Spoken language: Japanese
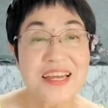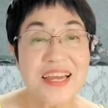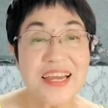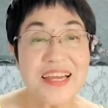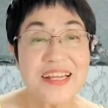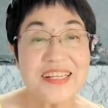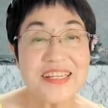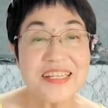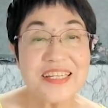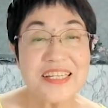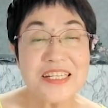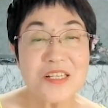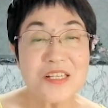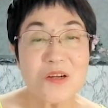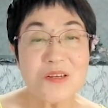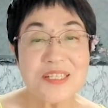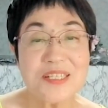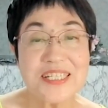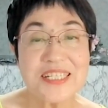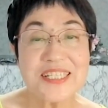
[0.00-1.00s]
エリリン
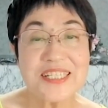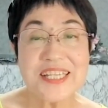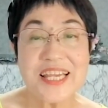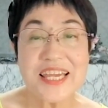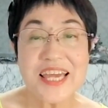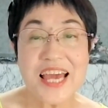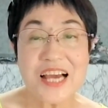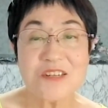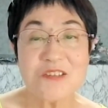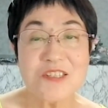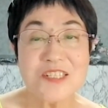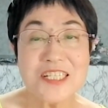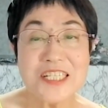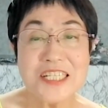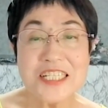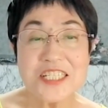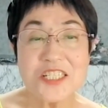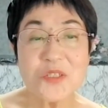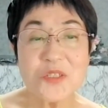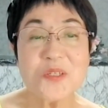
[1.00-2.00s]
の人生
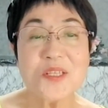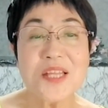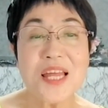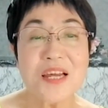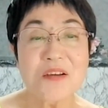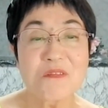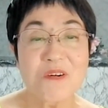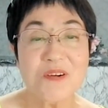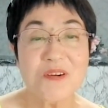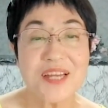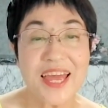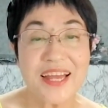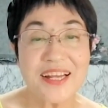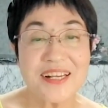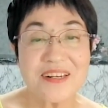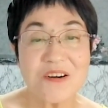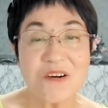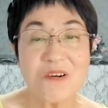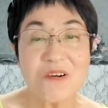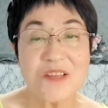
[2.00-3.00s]
120年を
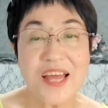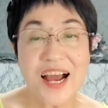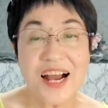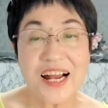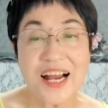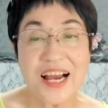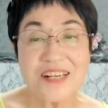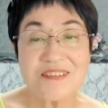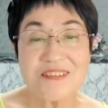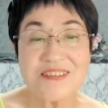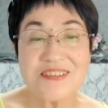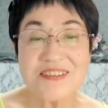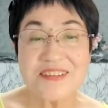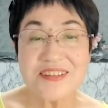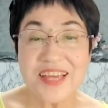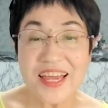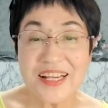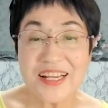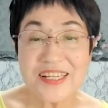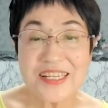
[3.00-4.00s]
健康で明るく
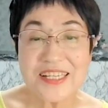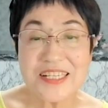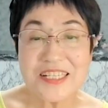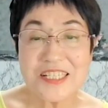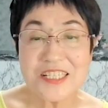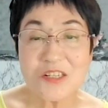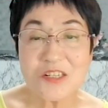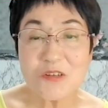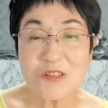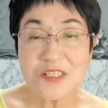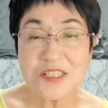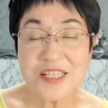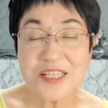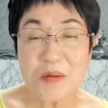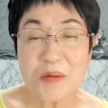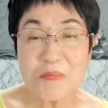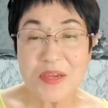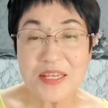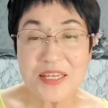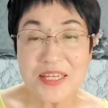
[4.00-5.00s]
元気に過ごす
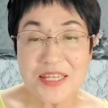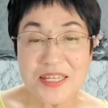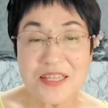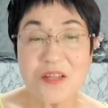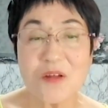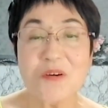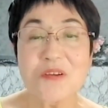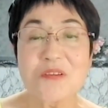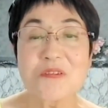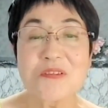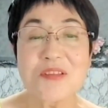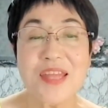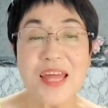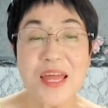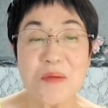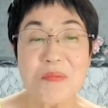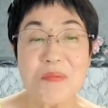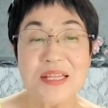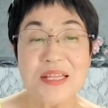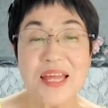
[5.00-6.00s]
ためにという
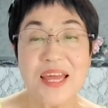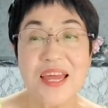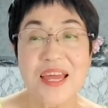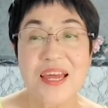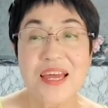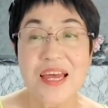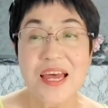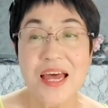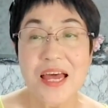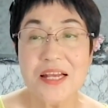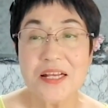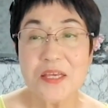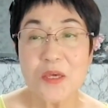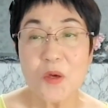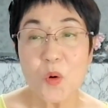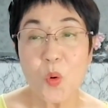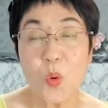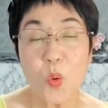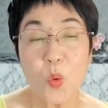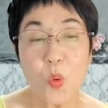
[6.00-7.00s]
テーマで
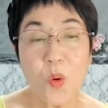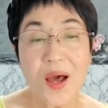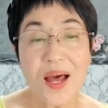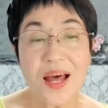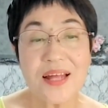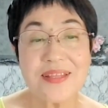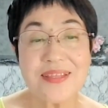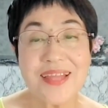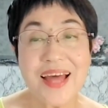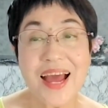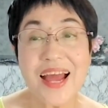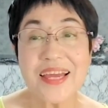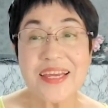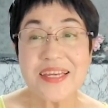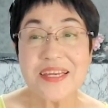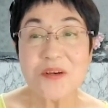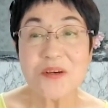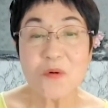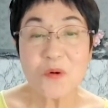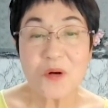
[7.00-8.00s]
今日は第
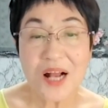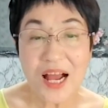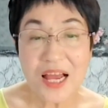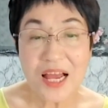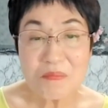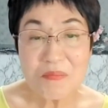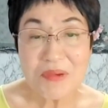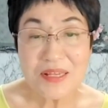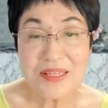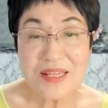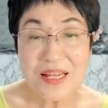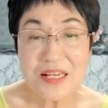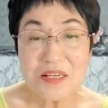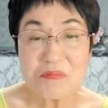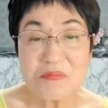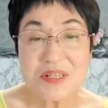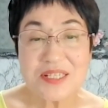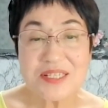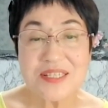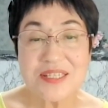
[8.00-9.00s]
5回目になり
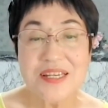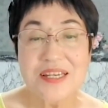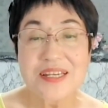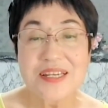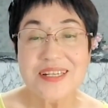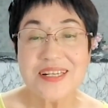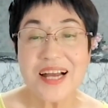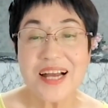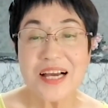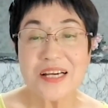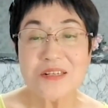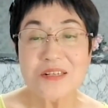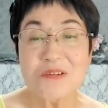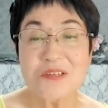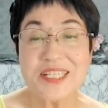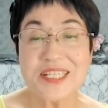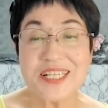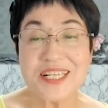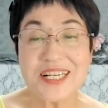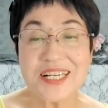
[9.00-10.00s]
ます。看護
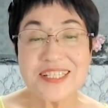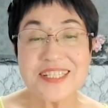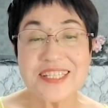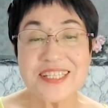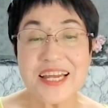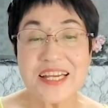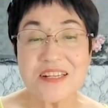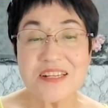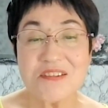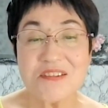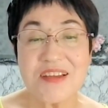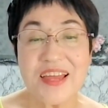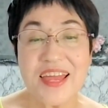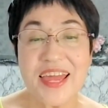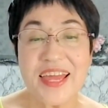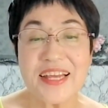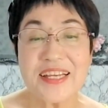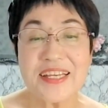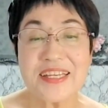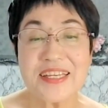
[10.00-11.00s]
師が伝える
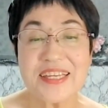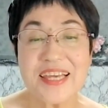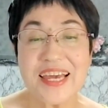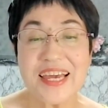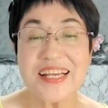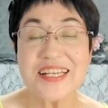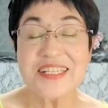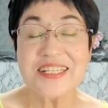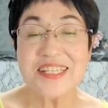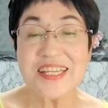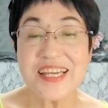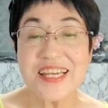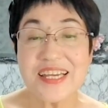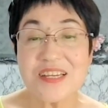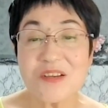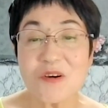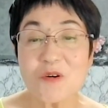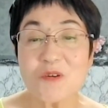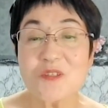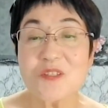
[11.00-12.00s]
変形性
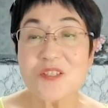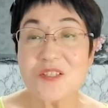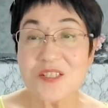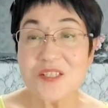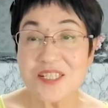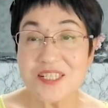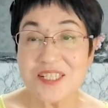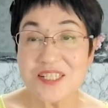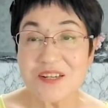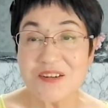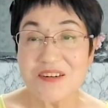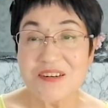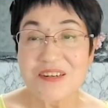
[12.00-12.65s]
腰椎症